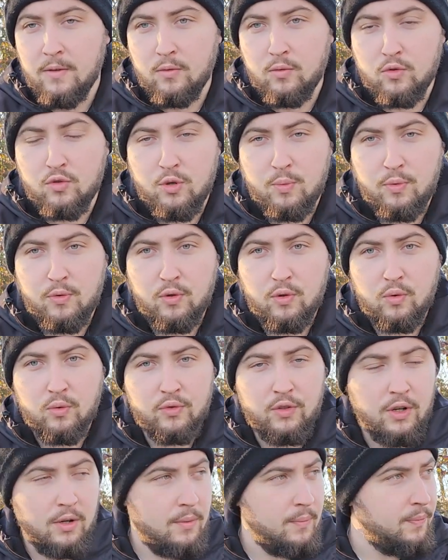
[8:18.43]
Donc je suis plutôt
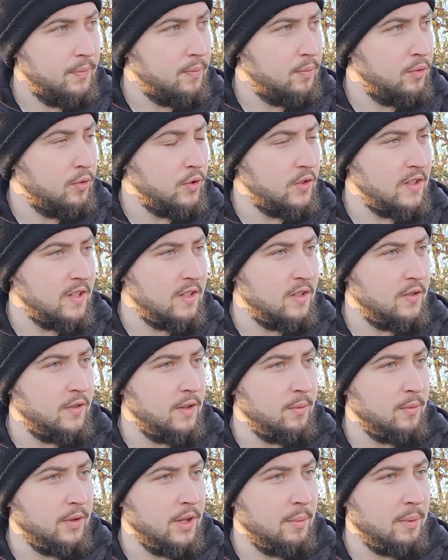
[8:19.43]
content, plutôt satisfait
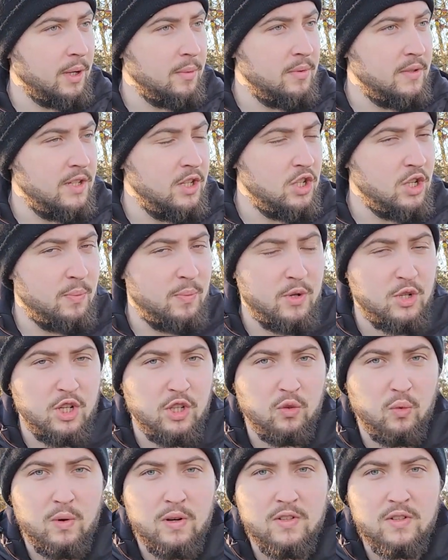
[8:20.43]
de mon après-midi. J'ai pêché
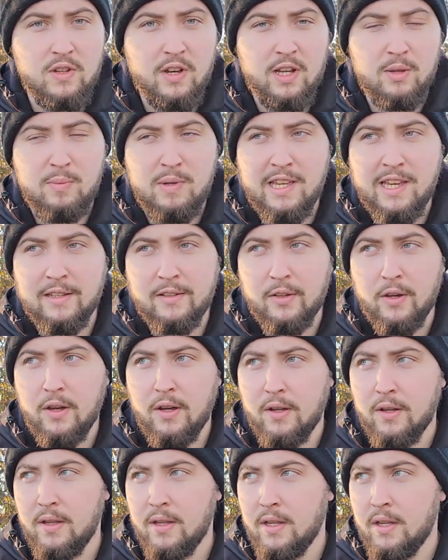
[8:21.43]
3h30,
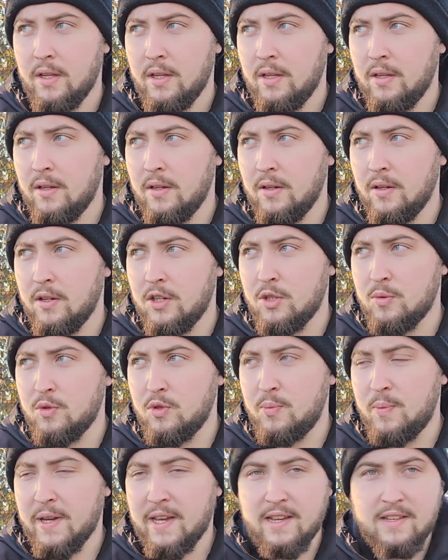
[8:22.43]
4h. Je euh, je me
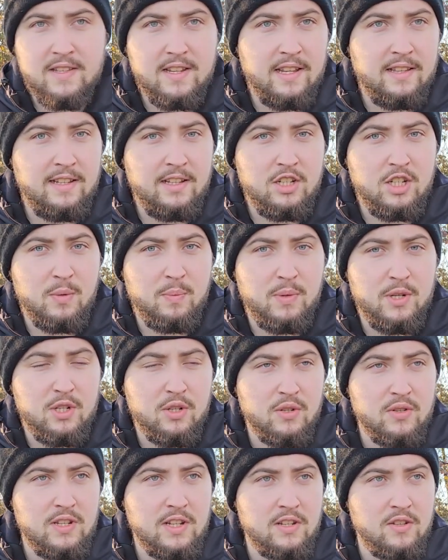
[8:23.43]
suis pas cassé la tête, j'ai pêché
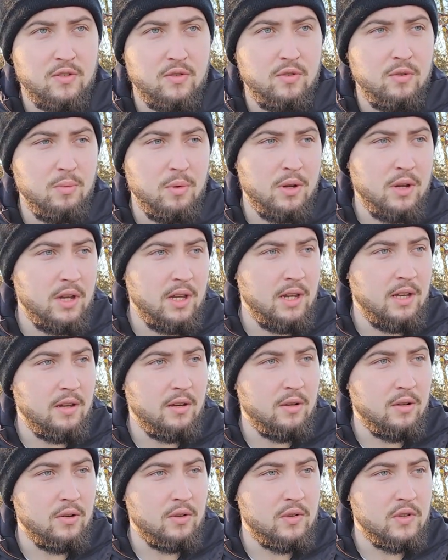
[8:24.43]
en sac soluble et
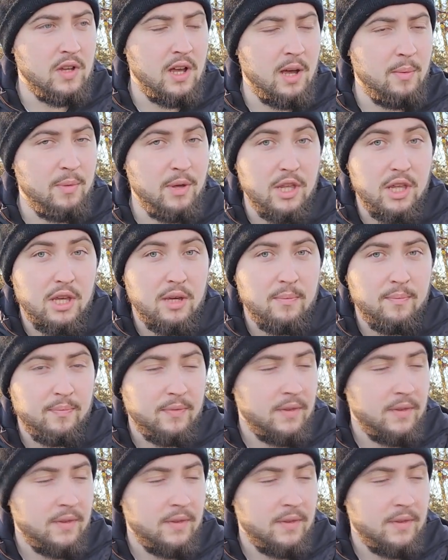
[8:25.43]
euh, ça a payé.